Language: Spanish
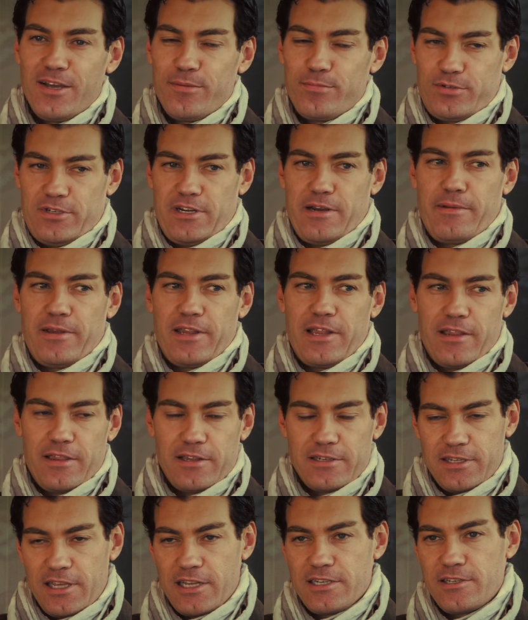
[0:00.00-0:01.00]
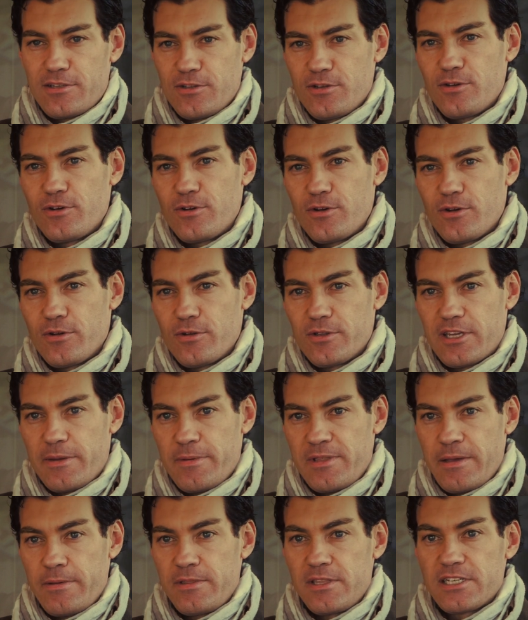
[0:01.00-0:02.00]
pues la verdad es que ha sido
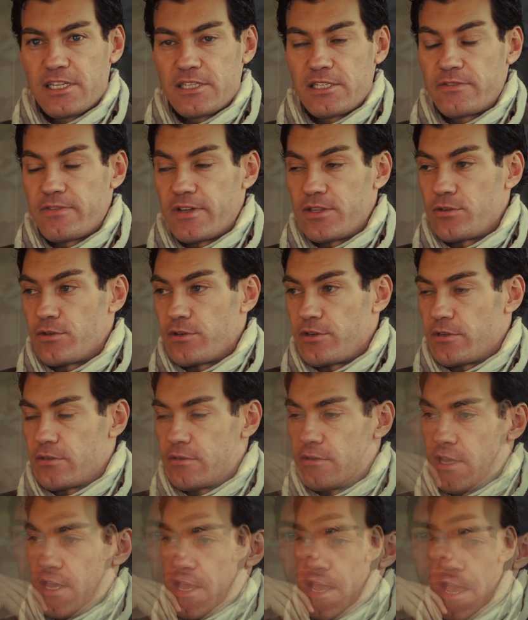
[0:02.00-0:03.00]
tremendamente satisfactorio.